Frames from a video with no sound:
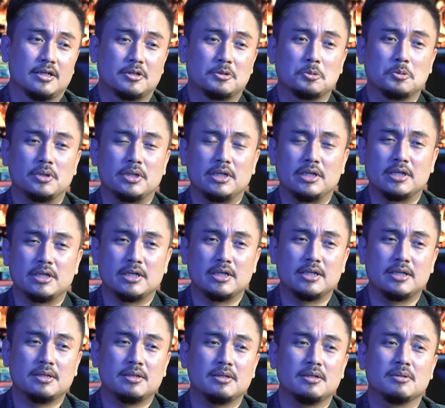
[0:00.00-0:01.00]
itu
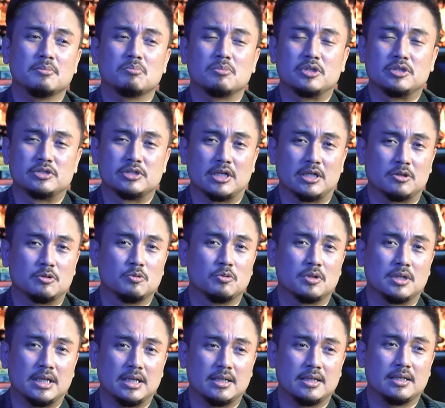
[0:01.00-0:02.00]
ingin
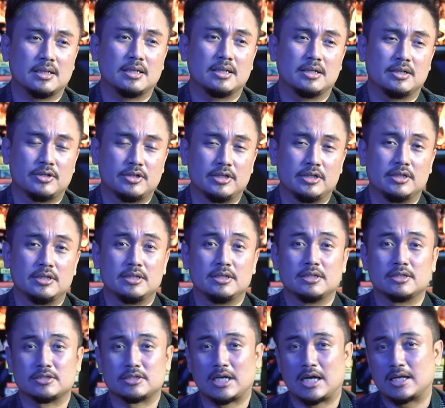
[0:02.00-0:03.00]
menjatuhkan di
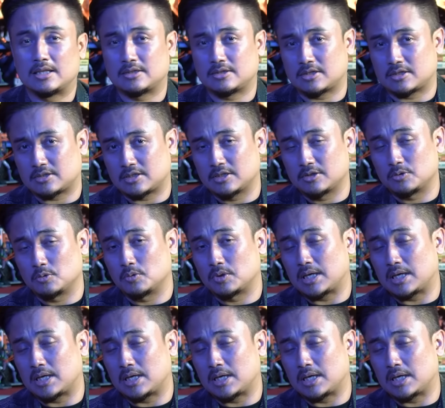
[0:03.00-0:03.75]
saat tertentu